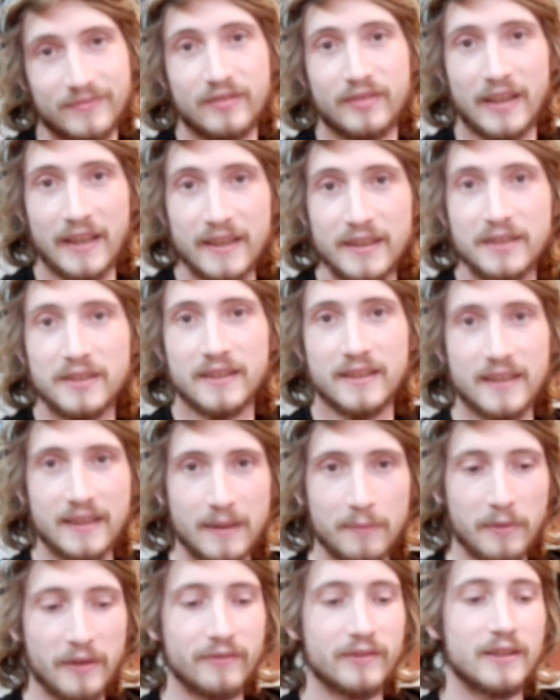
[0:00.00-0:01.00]
wtedy się tak
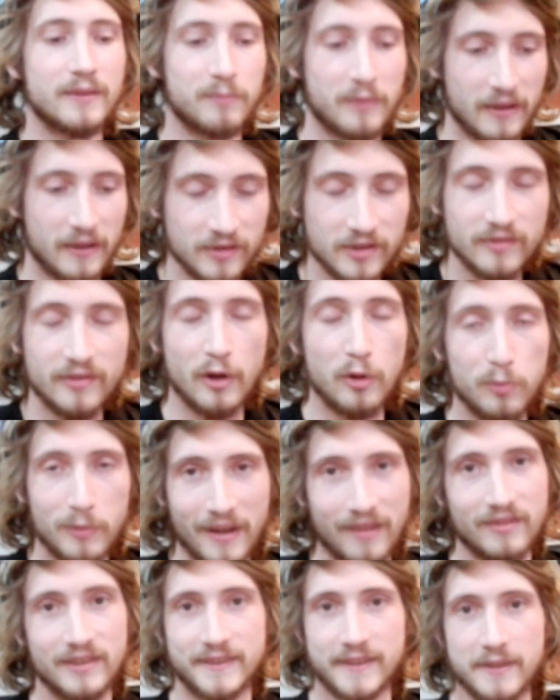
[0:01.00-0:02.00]
naprawdę prawdziwa
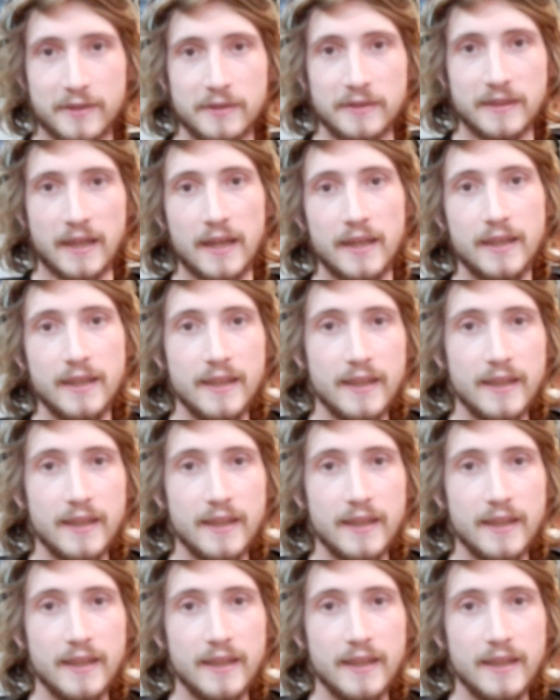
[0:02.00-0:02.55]
uprawa zaczyna.